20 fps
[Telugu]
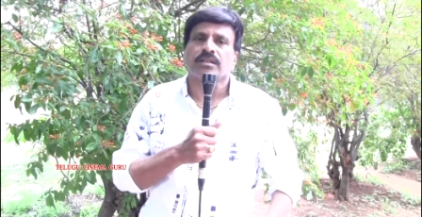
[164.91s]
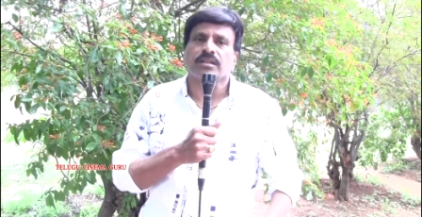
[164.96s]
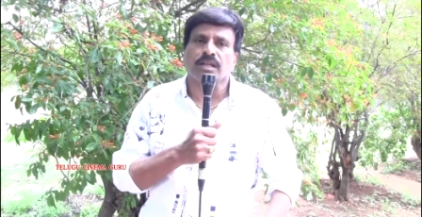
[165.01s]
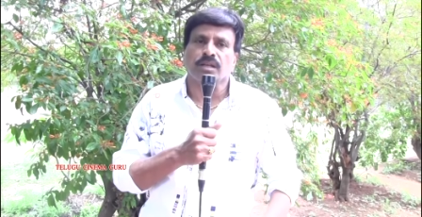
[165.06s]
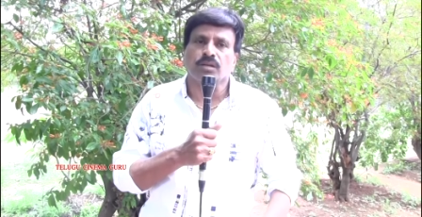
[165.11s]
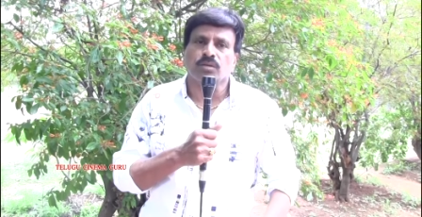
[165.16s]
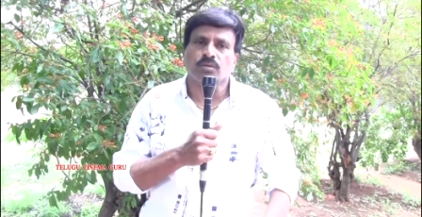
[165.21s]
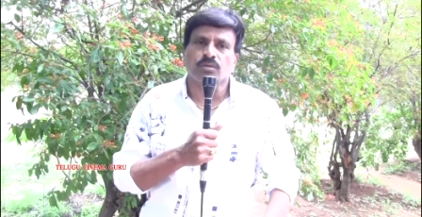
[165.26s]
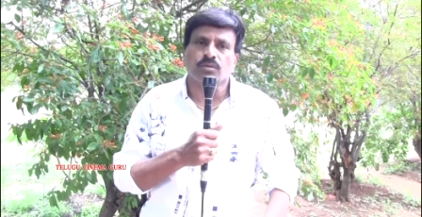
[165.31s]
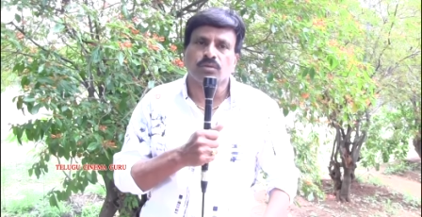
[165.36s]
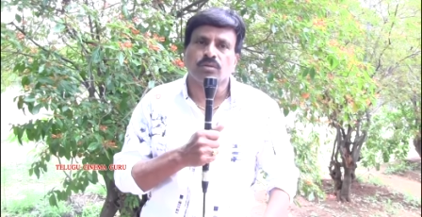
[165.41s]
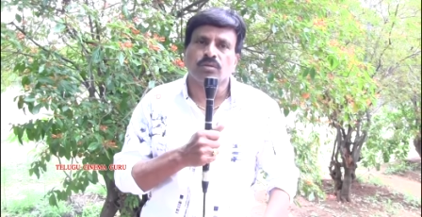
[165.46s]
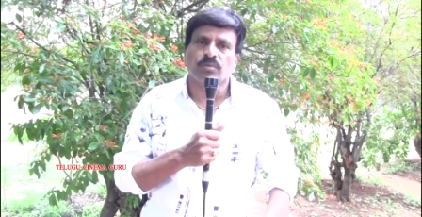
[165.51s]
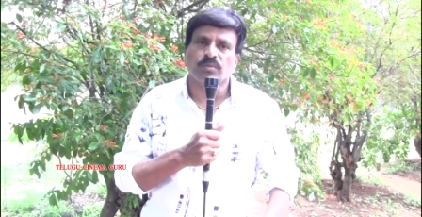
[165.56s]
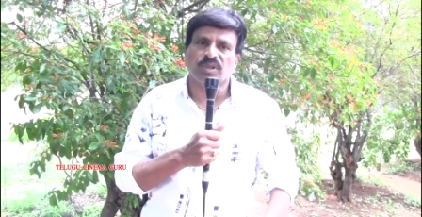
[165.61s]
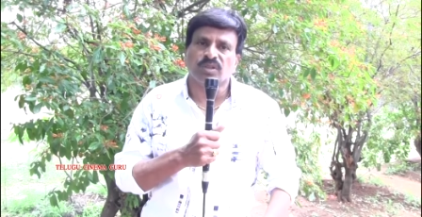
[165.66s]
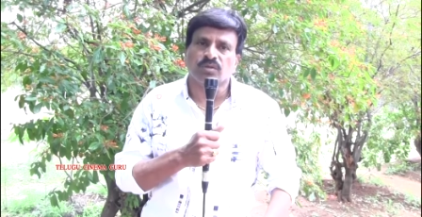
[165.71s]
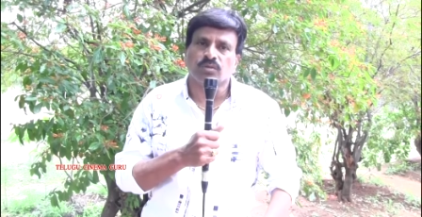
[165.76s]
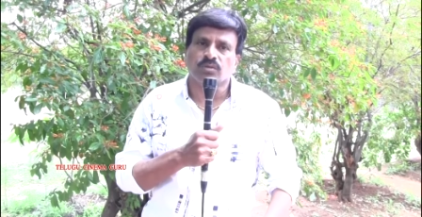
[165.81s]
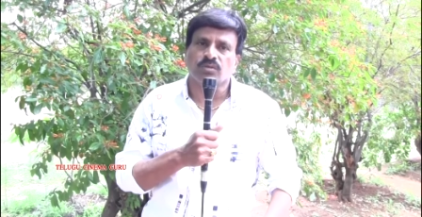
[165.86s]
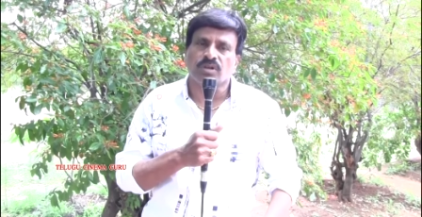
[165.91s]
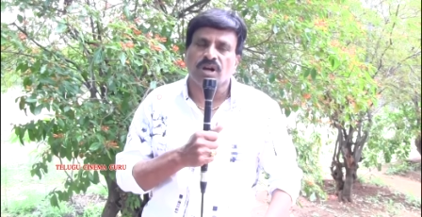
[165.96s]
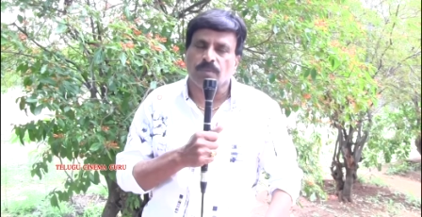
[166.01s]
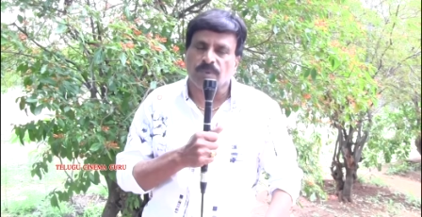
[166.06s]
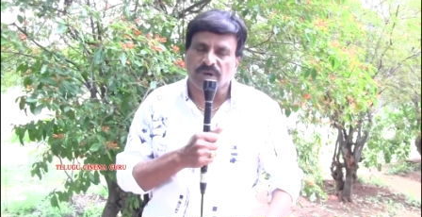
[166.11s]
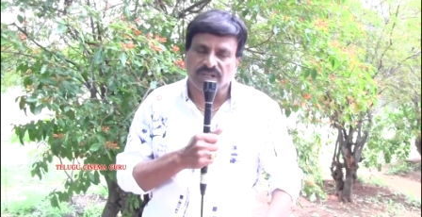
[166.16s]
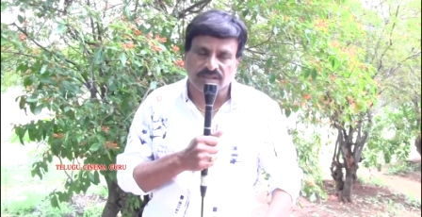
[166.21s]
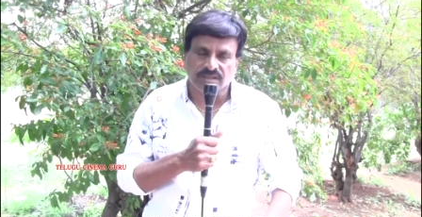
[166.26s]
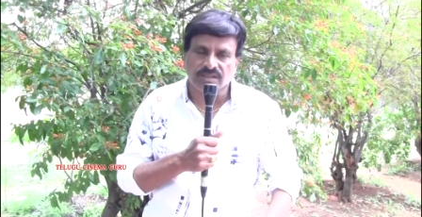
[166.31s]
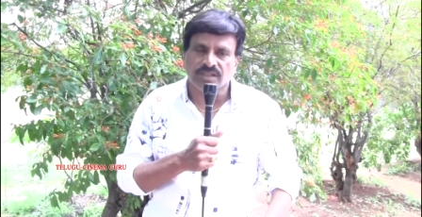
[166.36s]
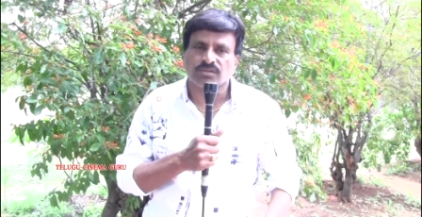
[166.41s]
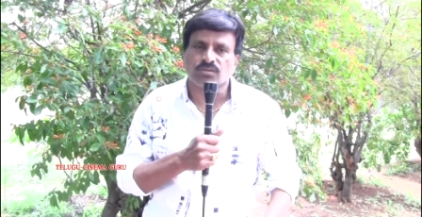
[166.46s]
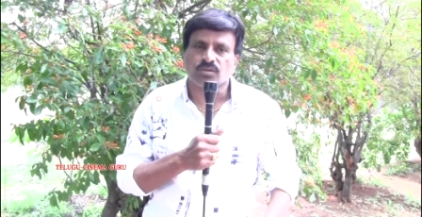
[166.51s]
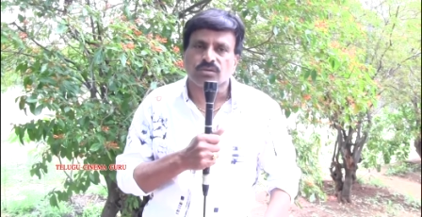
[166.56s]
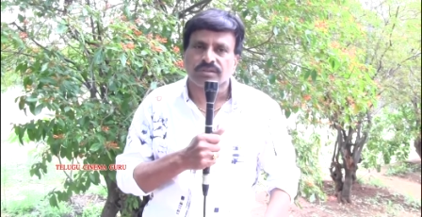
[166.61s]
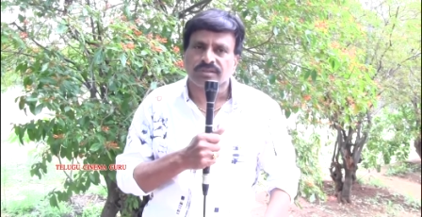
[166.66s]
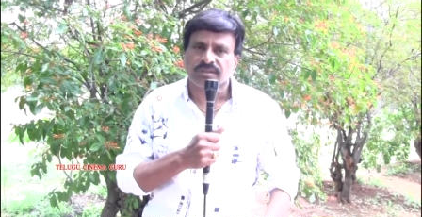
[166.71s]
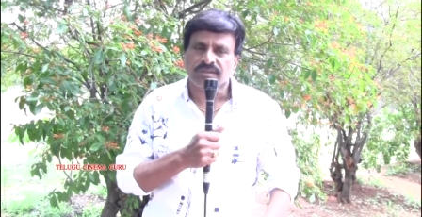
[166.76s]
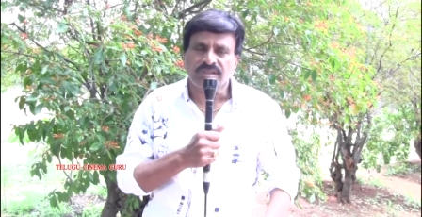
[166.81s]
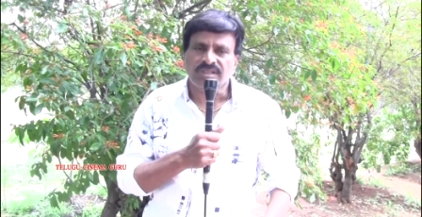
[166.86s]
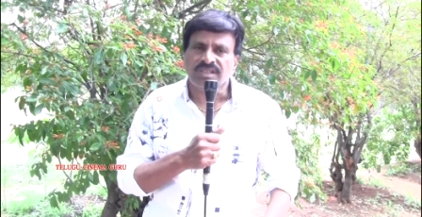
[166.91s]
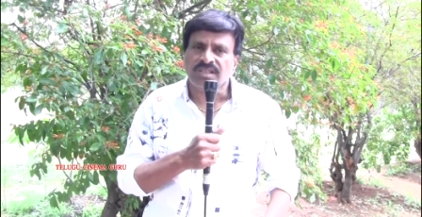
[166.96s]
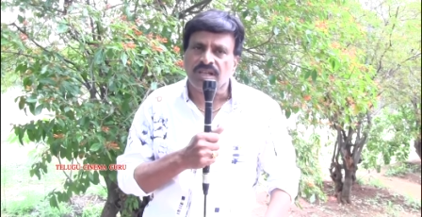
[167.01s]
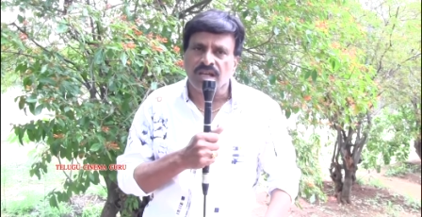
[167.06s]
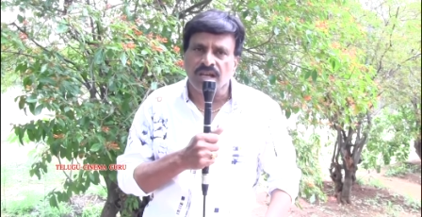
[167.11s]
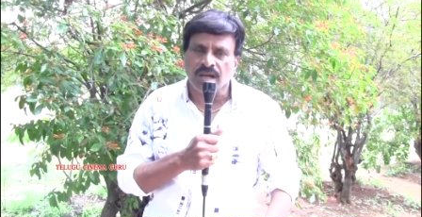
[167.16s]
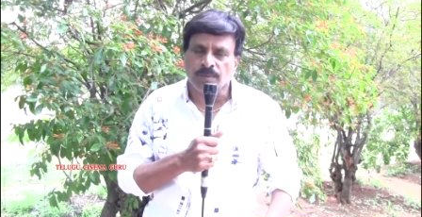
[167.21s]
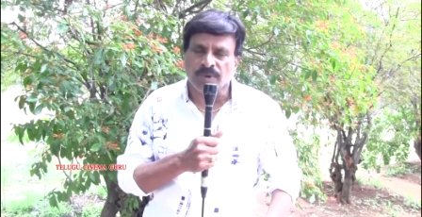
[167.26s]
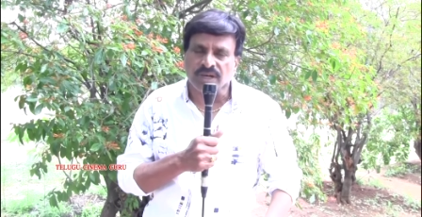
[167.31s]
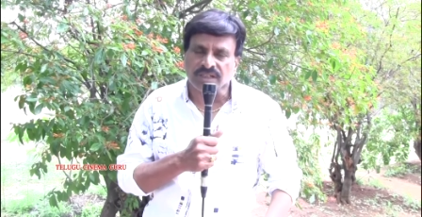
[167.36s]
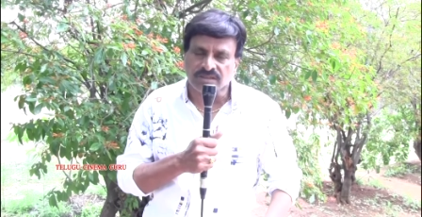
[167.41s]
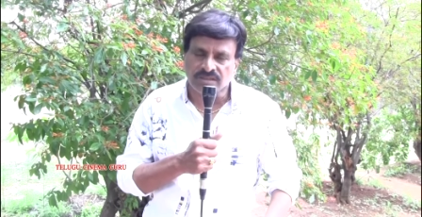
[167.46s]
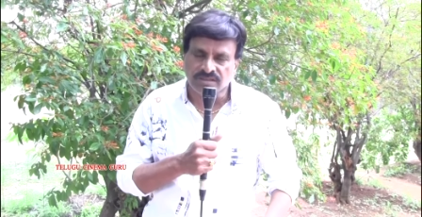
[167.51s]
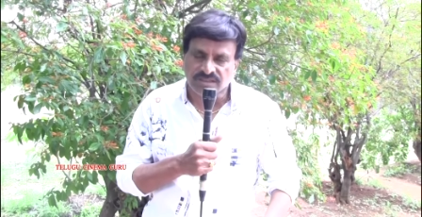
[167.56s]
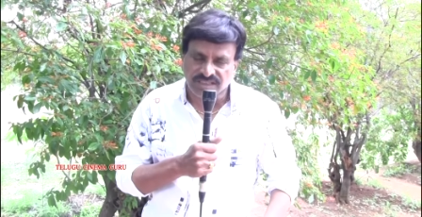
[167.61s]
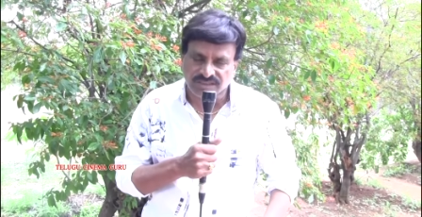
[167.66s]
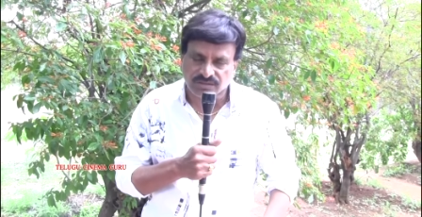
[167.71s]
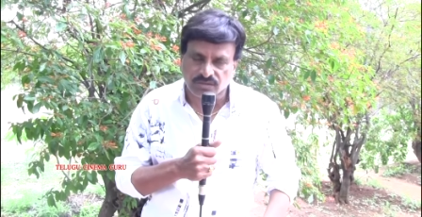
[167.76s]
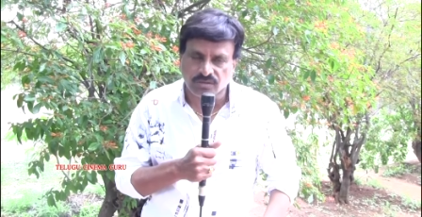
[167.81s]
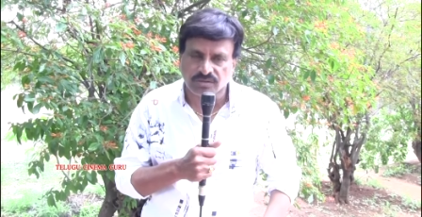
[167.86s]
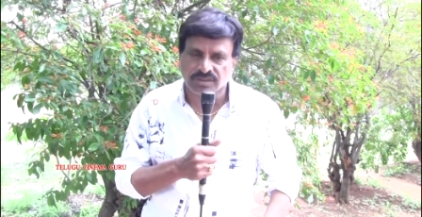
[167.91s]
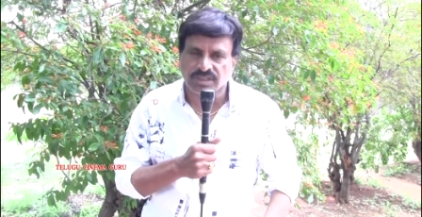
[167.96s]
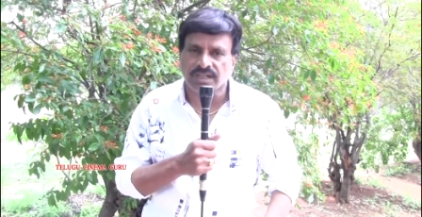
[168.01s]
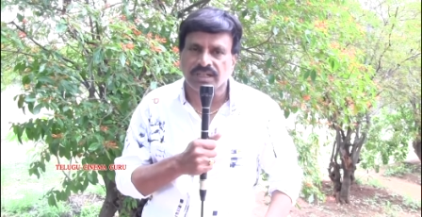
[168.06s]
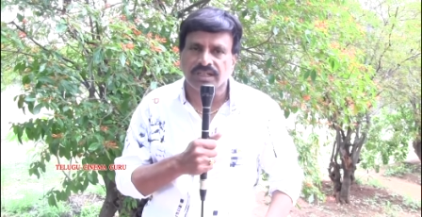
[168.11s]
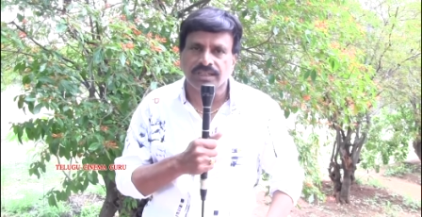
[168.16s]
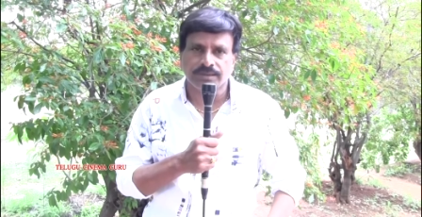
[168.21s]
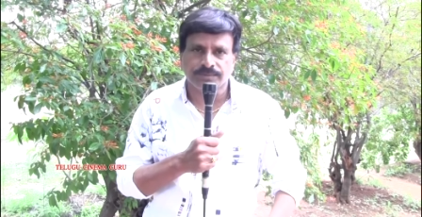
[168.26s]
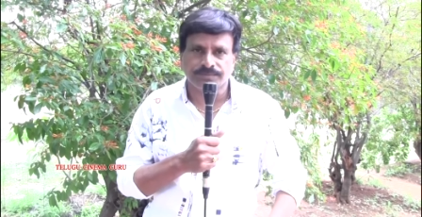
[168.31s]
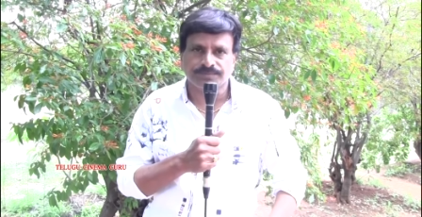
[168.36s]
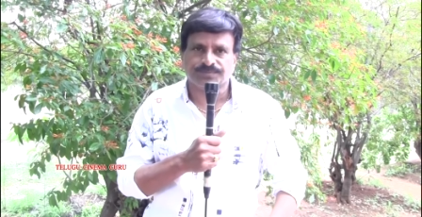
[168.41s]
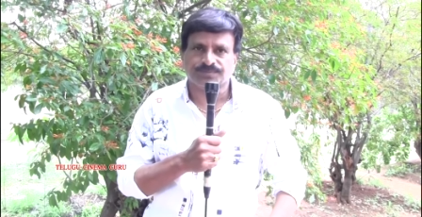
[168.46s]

నన్ను మీరు అపార్థం చేసు అపార్థం చేసుకోవద్దండి